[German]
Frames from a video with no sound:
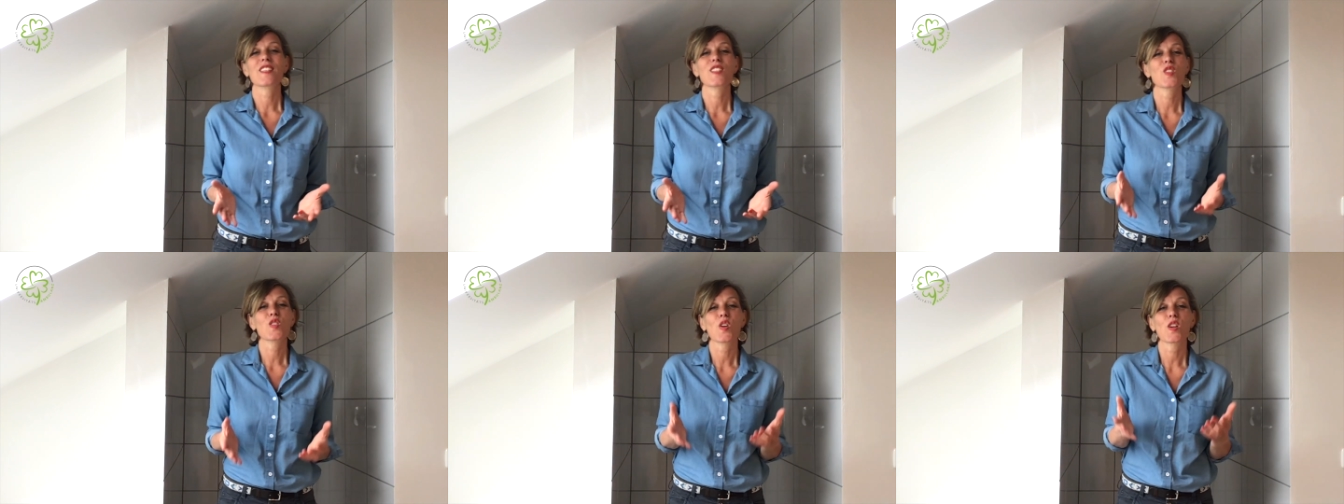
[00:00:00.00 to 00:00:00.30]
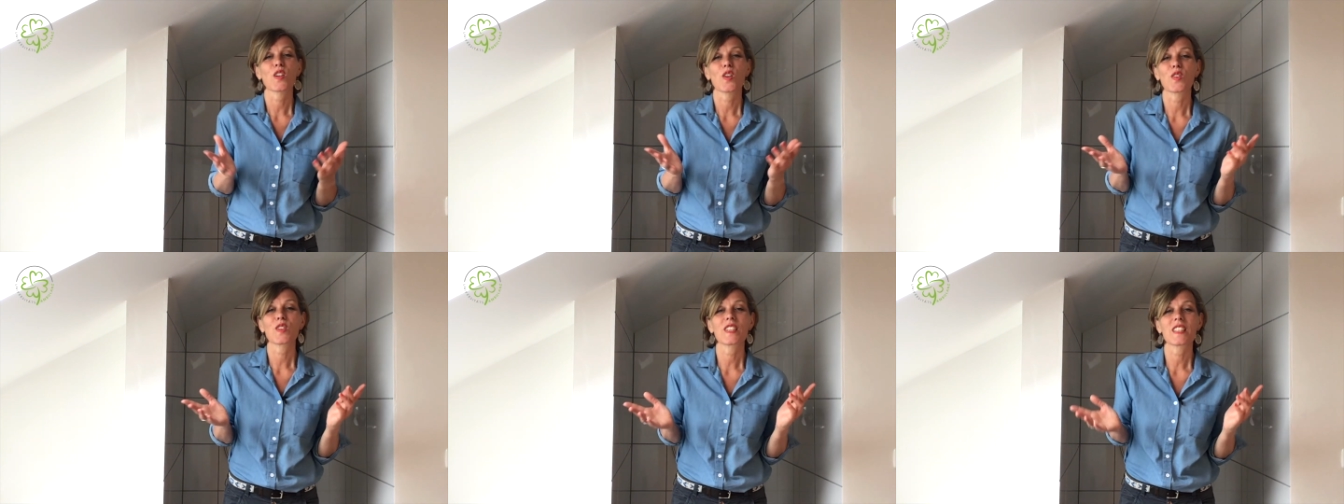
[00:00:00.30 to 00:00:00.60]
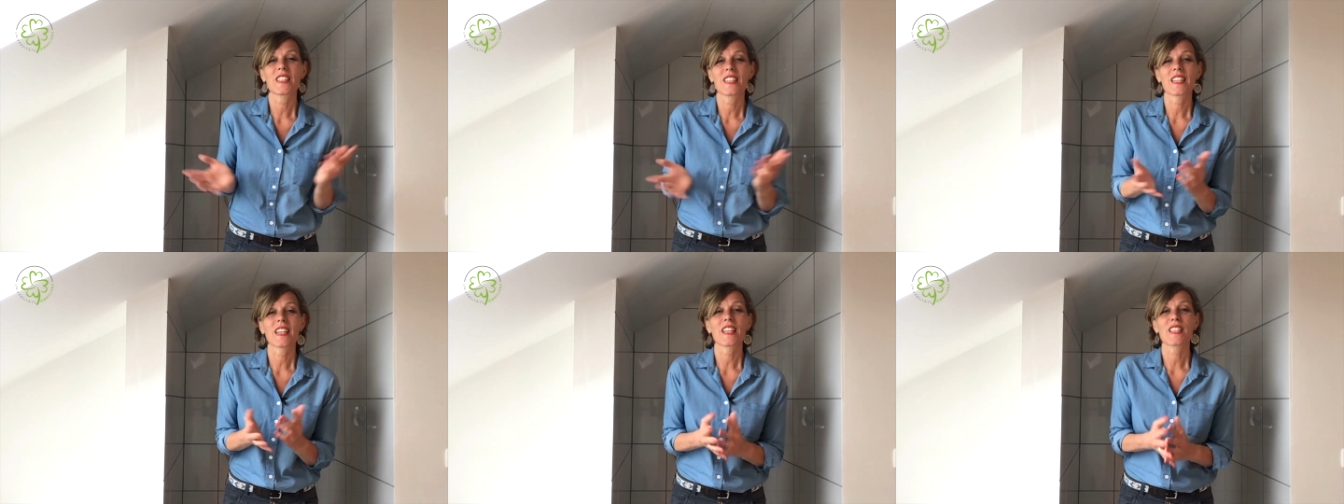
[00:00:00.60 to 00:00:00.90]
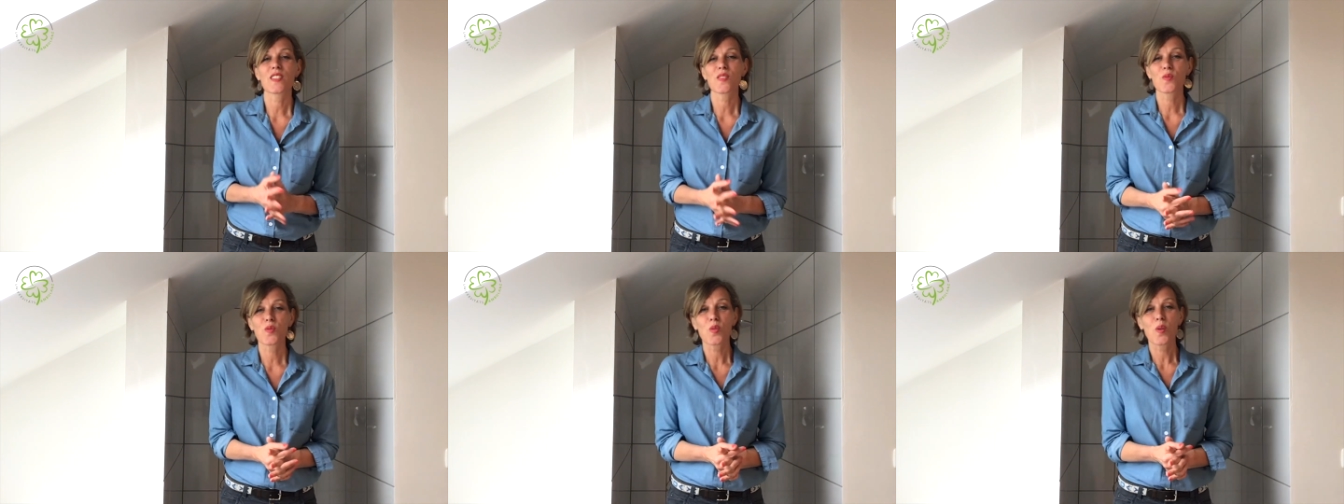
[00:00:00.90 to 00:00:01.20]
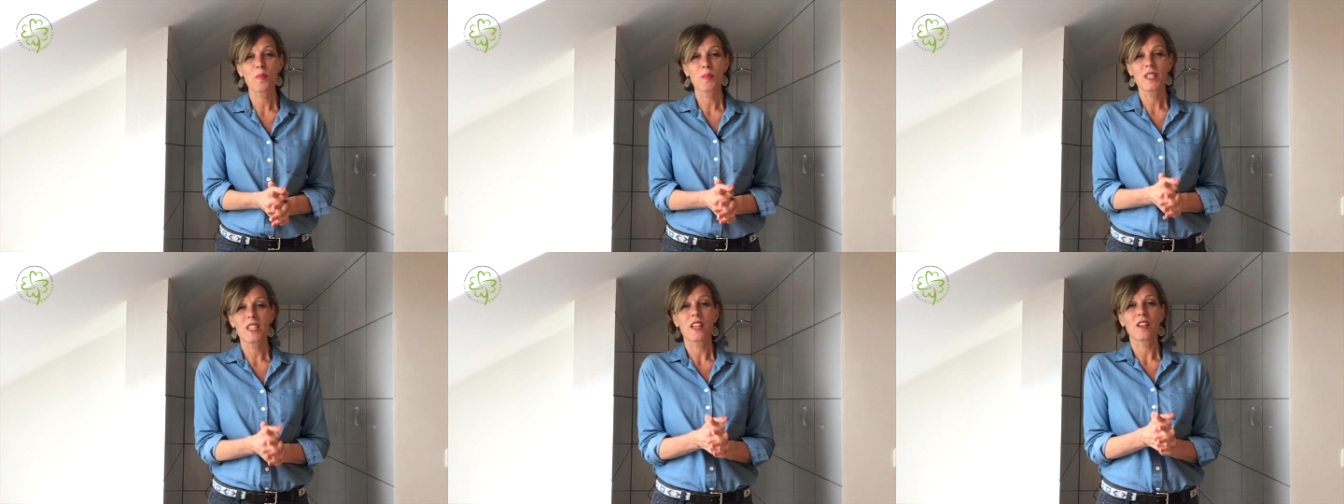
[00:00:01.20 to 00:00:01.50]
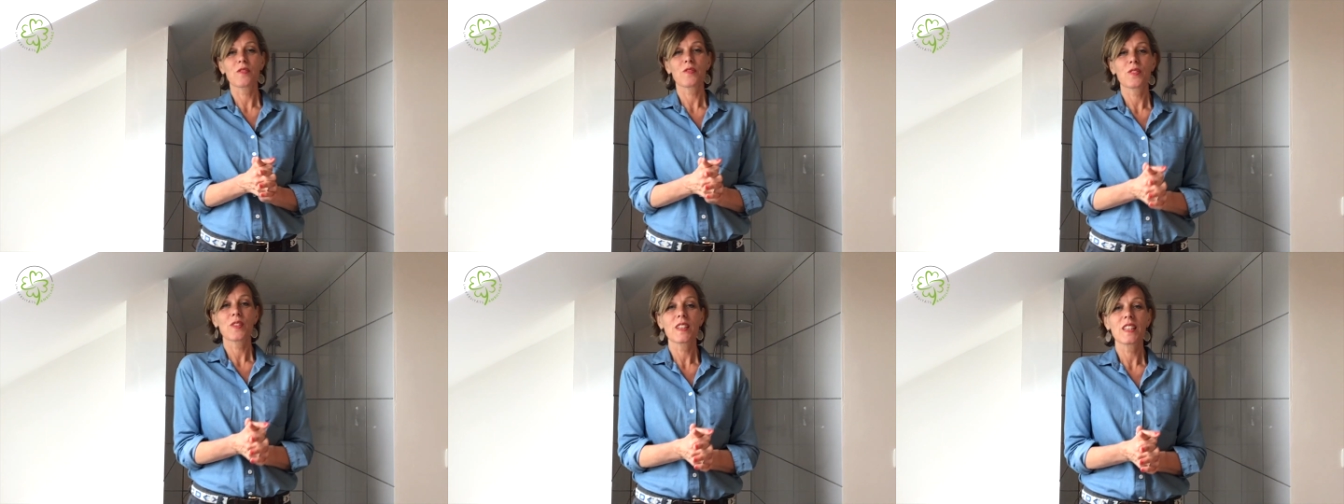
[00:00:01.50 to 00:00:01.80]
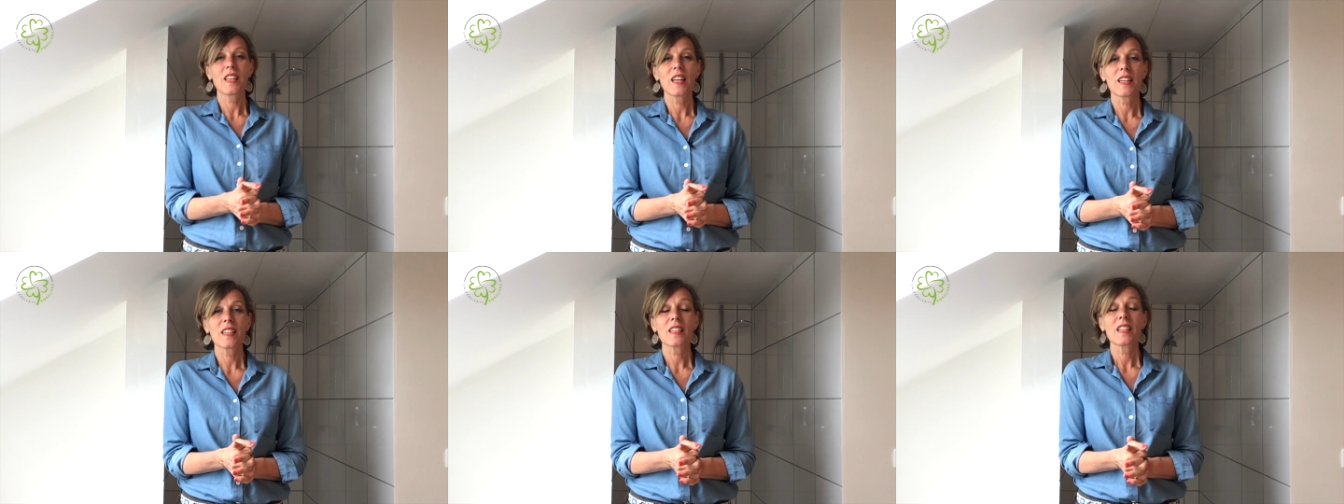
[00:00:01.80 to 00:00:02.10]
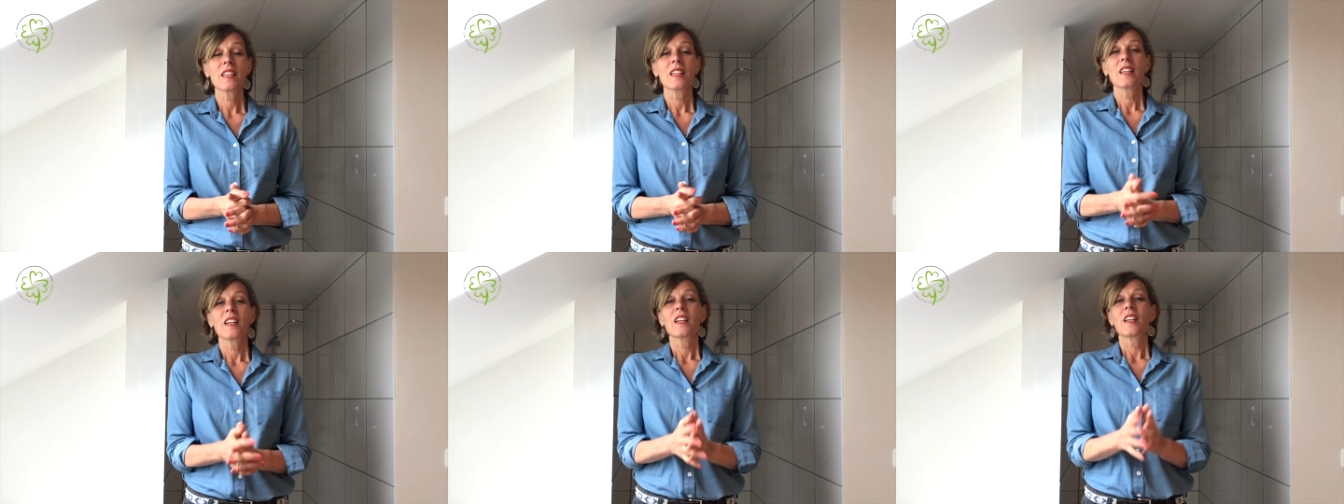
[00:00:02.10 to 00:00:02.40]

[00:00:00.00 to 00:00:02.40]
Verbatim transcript: Sie sollen auch nicht den ganzen Vormittag frieren,